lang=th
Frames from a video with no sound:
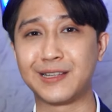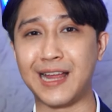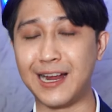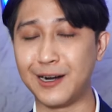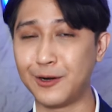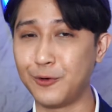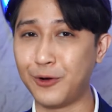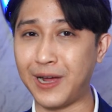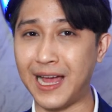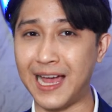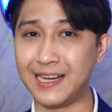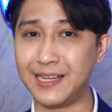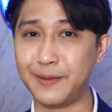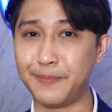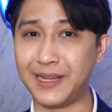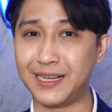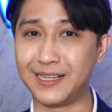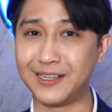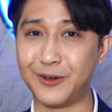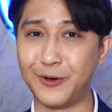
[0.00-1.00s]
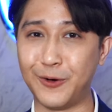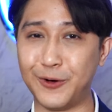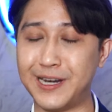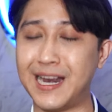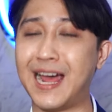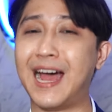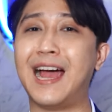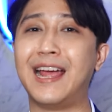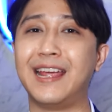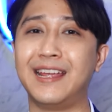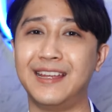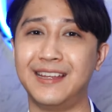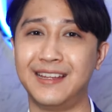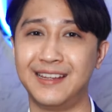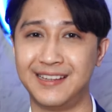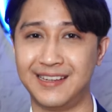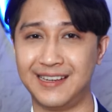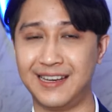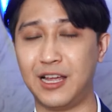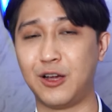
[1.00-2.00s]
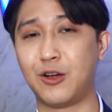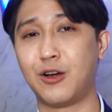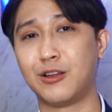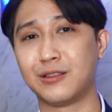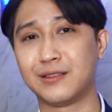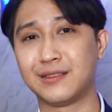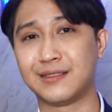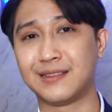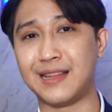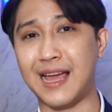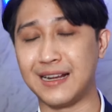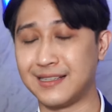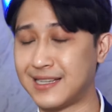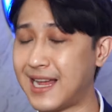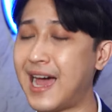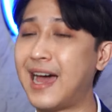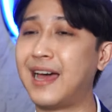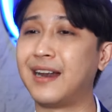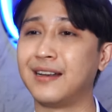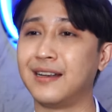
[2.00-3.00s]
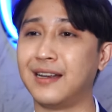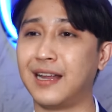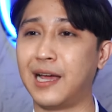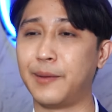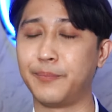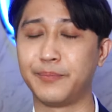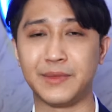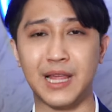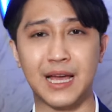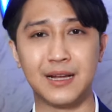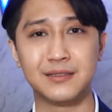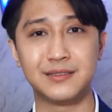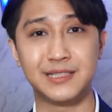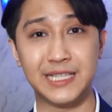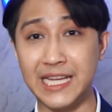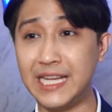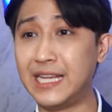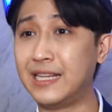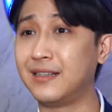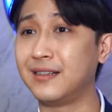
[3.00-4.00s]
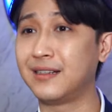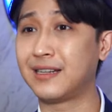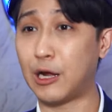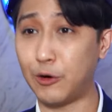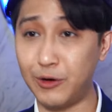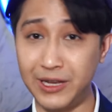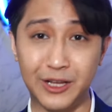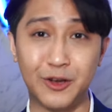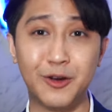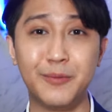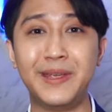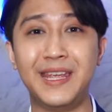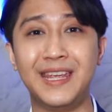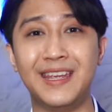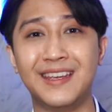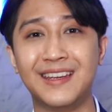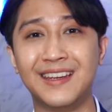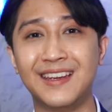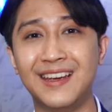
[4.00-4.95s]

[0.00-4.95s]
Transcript: ทั้งลูกค้าที่เป็นคนไทยแล้วก็ต่างชาตินะครับ ทั้งจีน เกาหลีก็มี